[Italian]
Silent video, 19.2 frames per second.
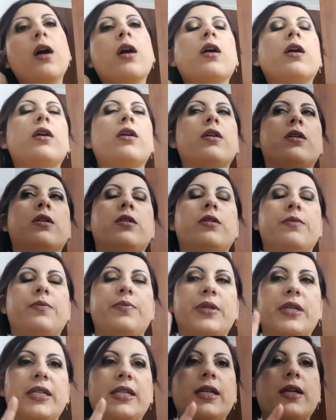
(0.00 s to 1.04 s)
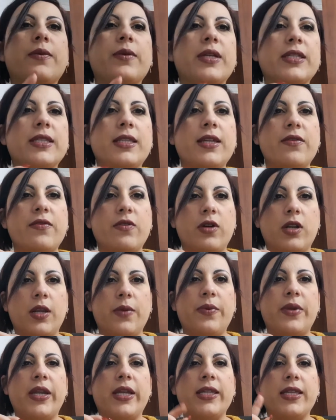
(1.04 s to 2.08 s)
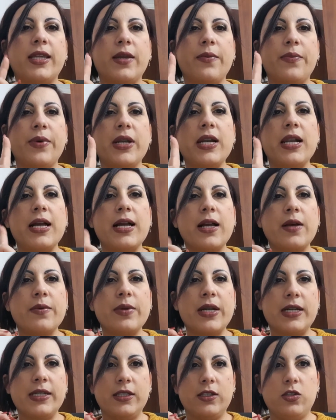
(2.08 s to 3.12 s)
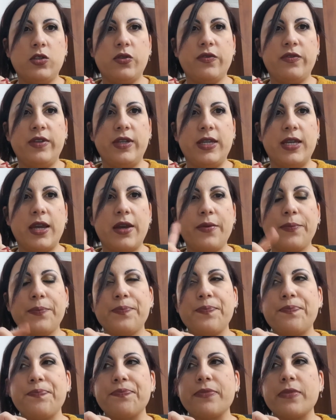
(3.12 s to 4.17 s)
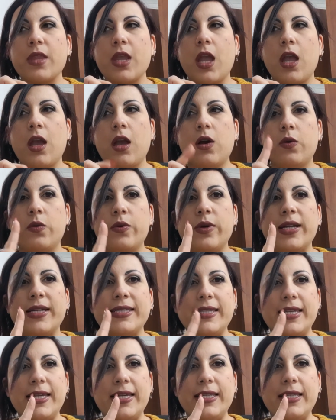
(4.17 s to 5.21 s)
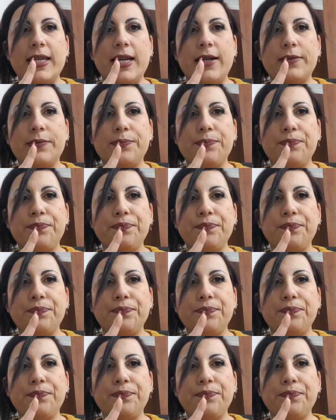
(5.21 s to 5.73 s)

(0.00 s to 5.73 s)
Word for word: eh, praticamente vorrei prendere per la camera di Sofia una sedia